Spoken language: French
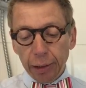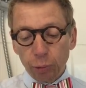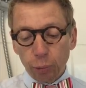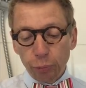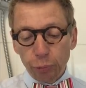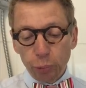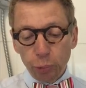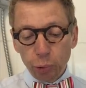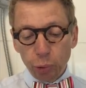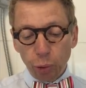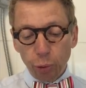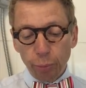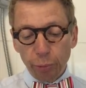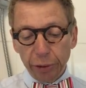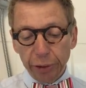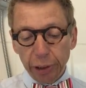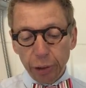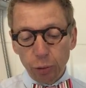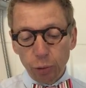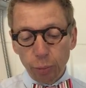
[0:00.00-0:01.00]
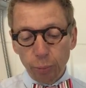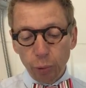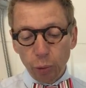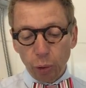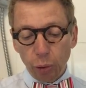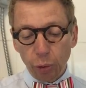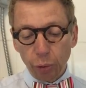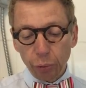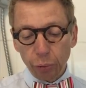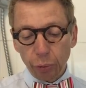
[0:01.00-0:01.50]
trouve toujours le moyen de me
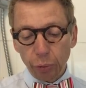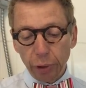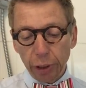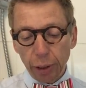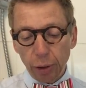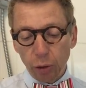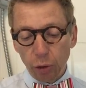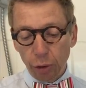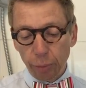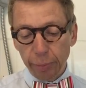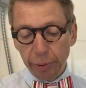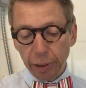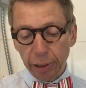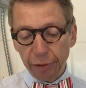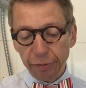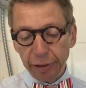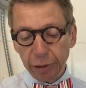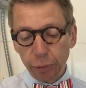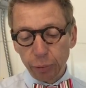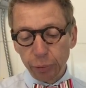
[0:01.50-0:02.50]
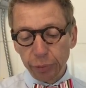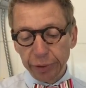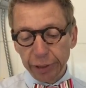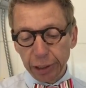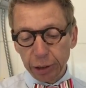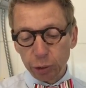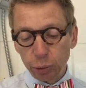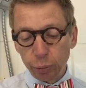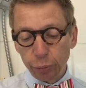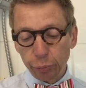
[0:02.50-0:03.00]
rendre la robe avec une
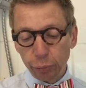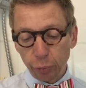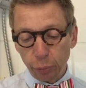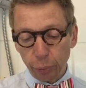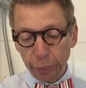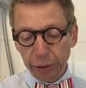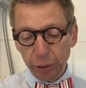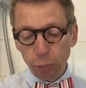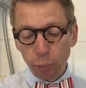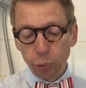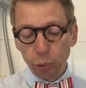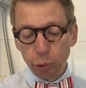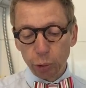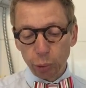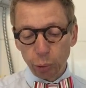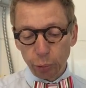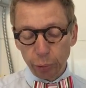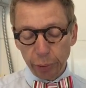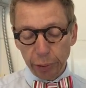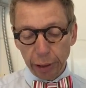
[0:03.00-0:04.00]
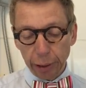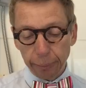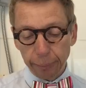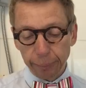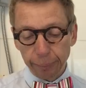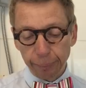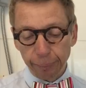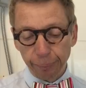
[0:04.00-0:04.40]
tache de fruits ou de chocolat.